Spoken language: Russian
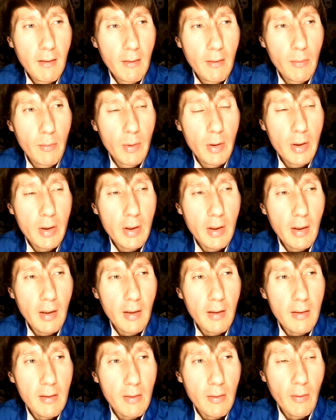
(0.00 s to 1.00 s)

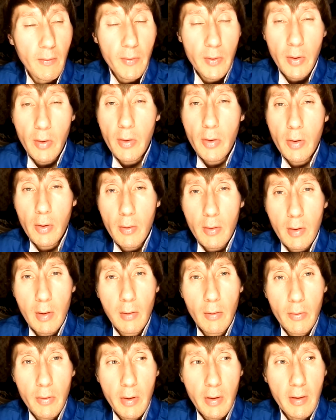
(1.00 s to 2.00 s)
Уменьшается. Но все еще он
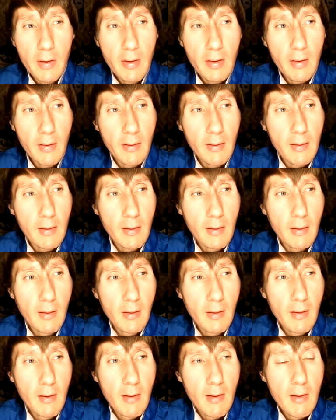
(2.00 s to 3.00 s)
служит, а,
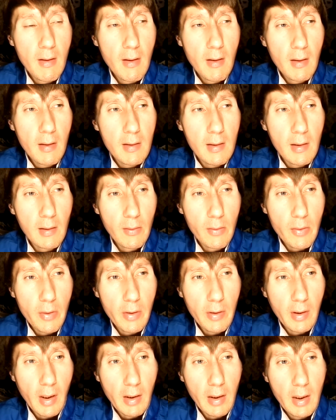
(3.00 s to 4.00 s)

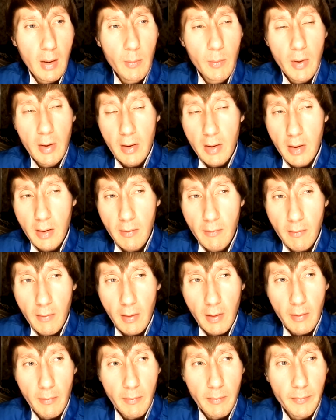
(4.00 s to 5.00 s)
служит каким-то
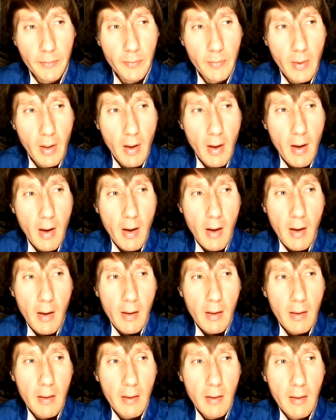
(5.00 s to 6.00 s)
символом
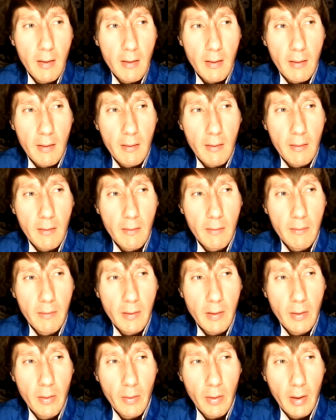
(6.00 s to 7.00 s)
и э, в
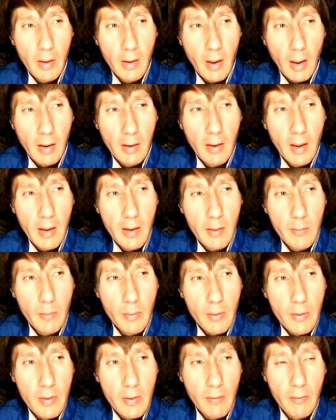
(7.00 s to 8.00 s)
итоге
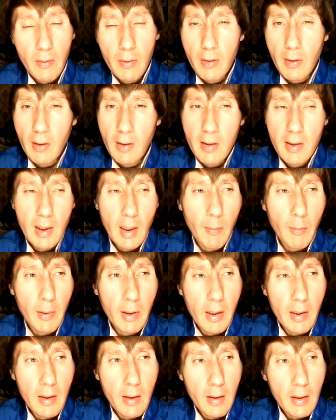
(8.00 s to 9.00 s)
когда-нибудь, вот сам
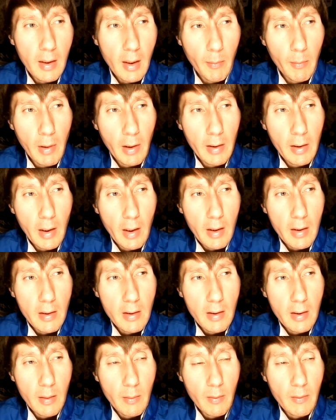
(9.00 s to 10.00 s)
Ленин не обладает
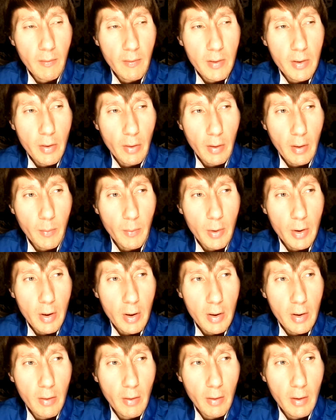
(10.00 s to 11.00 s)
теми высокими
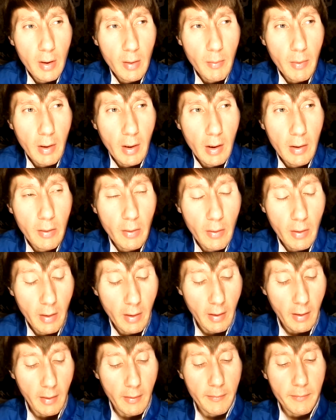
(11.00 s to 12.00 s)
частотами, которые